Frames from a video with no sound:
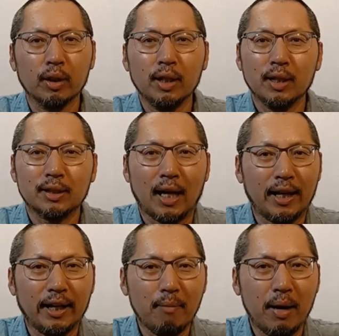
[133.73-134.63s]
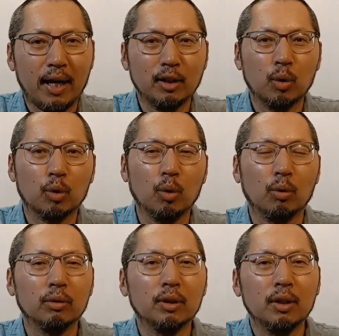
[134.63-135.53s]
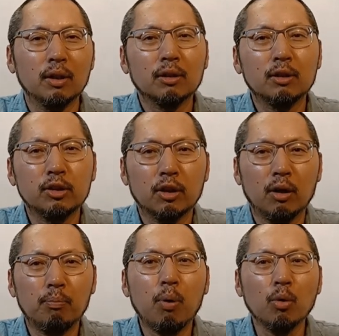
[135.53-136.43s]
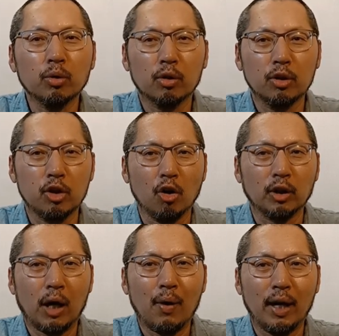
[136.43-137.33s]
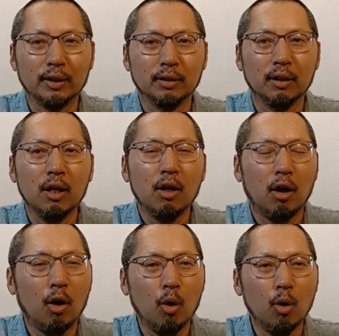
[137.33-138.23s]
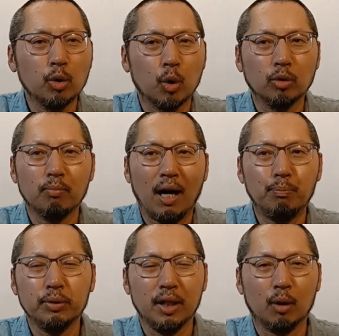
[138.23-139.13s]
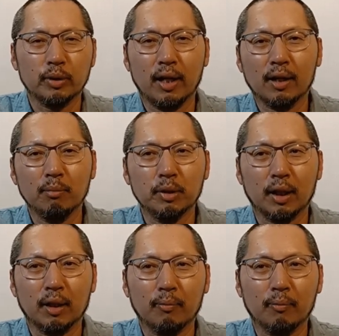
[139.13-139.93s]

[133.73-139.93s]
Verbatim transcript: 사랑에 매라는 것도 그저 폭력을 정당화하는 허울 좋은 말뿐이라고 생각합니다.